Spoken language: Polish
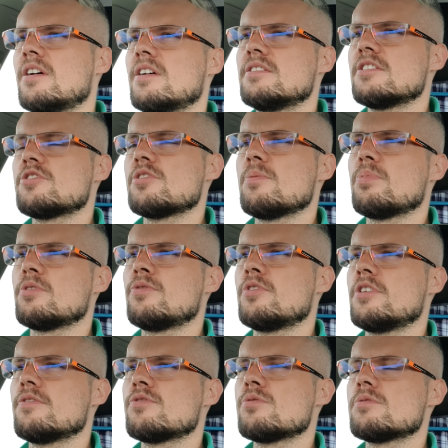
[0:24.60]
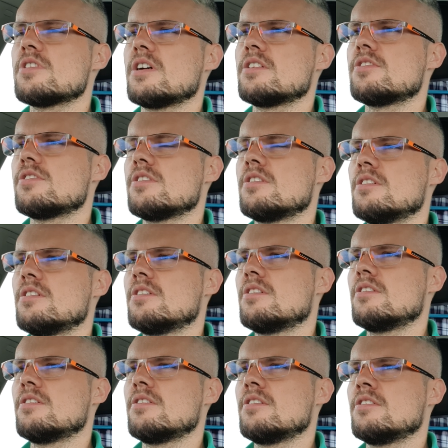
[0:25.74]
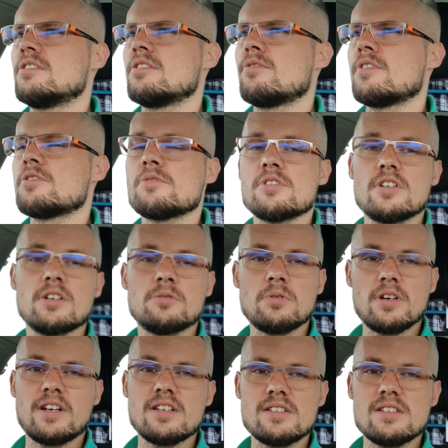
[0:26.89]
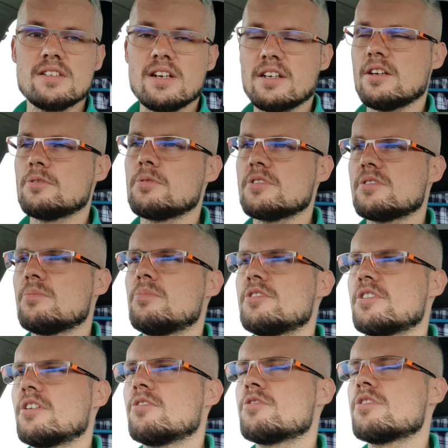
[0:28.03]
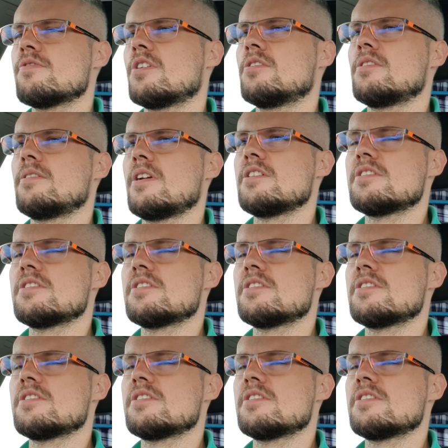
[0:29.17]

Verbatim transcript: zacząłem podwójnie wrzucać i, i zauważyłem, że te, które kręcę z ręki, które są bliżej, gorzej wyglądają na